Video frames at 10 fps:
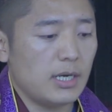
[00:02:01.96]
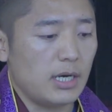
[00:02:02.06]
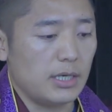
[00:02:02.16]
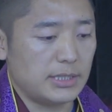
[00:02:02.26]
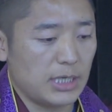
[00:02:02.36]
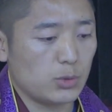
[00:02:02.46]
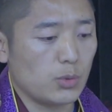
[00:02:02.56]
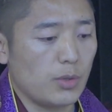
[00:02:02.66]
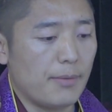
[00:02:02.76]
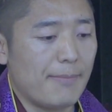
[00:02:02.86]
呃叫
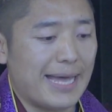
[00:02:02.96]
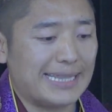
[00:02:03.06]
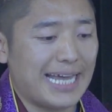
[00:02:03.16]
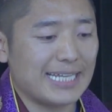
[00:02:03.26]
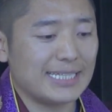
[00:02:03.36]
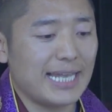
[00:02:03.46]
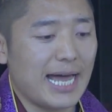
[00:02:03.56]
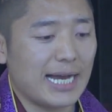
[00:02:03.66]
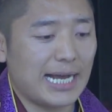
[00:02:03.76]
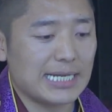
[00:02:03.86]
做满达德
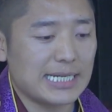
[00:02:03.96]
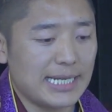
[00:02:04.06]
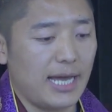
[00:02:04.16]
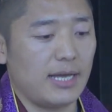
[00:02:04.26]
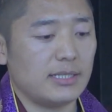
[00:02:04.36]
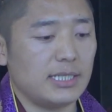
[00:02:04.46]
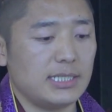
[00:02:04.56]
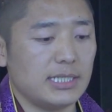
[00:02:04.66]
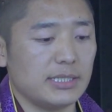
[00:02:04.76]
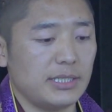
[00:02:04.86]
拉嘎扎纳，在
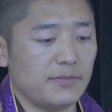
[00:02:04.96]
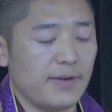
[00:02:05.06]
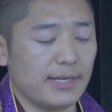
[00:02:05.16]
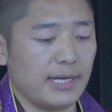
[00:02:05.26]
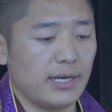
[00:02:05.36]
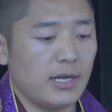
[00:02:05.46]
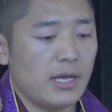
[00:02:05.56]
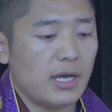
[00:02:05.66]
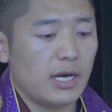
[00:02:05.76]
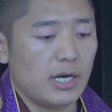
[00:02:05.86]
这个地方呢，
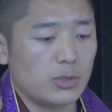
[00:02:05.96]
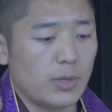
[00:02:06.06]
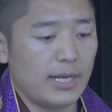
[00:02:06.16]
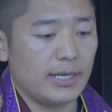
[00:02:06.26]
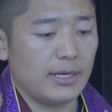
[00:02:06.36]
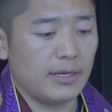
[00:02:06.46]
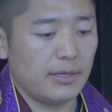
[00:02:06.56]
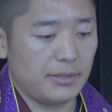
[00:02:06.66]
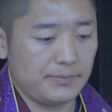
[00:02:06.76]
呃转了